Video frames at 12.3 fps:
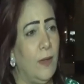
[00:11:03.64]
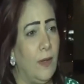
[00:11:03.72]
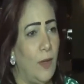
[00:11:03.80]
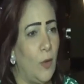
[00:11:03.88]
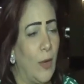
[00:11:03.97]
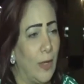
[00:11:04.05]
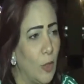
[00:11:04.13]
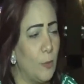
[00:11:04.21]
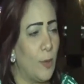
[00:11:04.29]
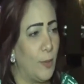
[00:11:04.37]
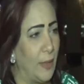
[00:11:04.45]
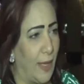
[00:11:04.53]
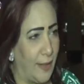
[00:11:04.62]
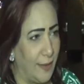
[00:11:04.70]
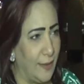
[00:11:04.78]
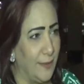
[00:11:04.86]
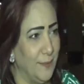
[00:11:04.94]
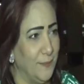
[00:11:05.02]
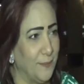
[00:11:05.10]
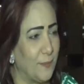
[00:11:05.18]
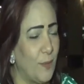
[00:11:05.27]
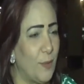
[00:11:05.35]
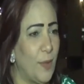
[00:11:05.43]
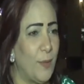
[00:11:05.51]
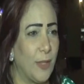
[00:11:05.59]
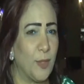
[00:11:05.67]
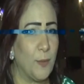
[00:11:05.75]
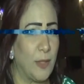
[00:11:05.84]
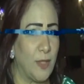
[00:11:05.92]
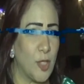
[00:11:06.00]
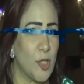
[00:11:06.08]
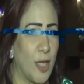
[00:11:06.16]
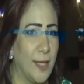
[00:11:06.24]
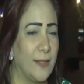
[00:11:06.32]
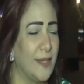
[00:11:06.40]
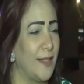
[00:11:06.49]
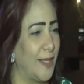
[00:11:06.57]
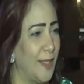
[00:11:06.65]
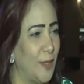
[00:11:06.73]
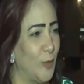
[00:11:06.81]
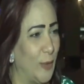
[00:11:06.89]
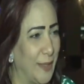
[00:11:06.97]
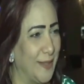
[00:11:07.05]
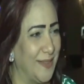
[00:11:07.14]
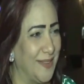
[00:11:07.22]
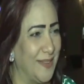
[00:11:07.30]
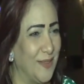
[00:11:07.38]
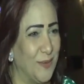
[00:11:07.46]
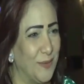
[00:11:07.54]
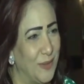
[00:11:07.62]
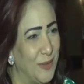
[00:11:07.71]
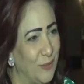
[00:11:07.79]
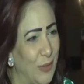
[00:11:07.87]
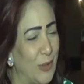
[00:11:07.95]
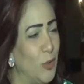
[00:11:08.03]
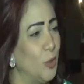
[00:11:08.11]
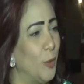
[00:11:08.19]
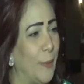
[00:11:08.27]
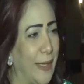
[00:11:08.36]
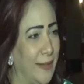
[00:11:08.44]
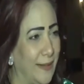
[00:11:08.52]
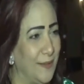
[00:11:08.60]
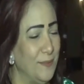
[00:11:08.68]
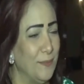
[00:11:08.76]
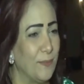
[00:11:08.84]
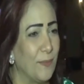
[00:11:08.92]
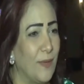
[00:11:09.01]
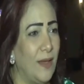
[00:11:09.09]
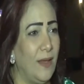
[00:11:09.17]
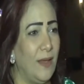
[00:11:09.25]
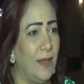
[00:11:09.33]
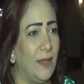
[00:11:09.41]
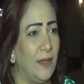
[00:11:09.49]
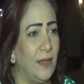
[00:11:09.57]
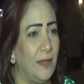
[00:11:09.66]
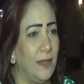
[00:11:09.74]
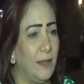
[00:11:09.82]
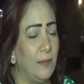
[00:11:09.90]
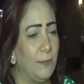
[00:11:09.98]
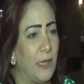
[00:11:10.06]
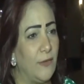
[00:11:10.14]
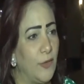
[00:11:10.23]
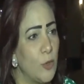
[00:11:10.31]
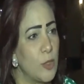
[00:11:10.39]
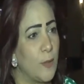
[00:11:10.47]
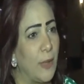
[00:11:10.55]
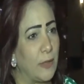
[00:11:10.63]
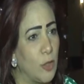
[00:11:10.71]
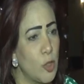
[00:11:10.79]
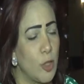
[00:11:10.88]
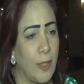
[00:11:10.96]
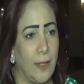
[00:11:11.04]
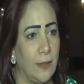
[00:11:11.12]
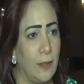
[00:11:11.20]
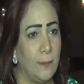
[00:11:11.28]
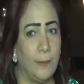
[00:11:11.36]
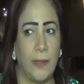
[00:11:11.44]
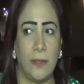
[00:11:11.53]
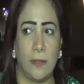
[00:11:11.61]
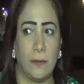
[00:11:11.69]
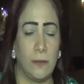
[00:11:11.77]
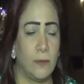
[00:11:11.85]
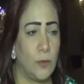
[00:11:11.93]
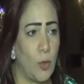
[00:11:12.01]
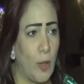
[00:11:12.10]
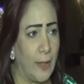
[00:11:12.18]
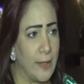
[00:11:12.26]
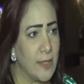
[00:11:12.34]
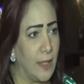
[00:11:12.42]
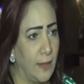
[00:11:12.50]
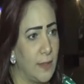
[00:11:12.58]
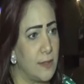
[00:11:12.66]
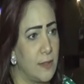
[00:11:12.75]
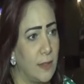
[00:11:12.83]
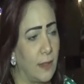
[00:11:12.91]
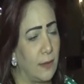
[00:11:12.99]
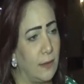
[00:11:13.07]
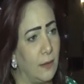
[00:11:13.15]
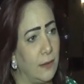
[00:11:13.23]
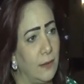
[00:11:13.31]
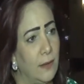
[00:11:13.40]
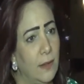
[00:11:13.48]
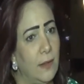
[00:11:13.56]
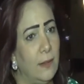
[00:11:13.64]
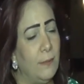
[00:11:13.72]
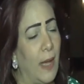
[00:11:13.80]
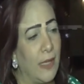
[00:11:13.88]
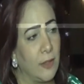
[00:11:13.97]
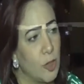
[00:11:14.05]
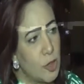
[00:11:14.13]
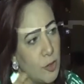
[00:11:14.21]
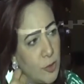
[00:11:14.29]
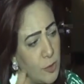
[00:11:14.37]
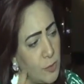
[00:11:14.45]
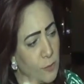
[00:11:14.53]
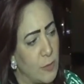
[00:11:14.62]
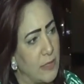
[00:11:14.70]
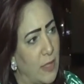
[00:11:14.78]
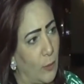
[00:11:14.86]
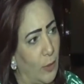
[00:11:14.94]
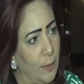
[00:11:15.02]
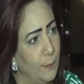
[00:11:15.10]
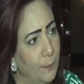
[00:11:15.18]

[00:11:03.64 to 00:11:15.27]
هو انا وبابا الحقيقه بابا برضه ما اقدرش انكر خيره يعني ومجهوده معانا آه، من 2017 احنا بقينا نروح كذا نادي يعني ما حدش مستوعب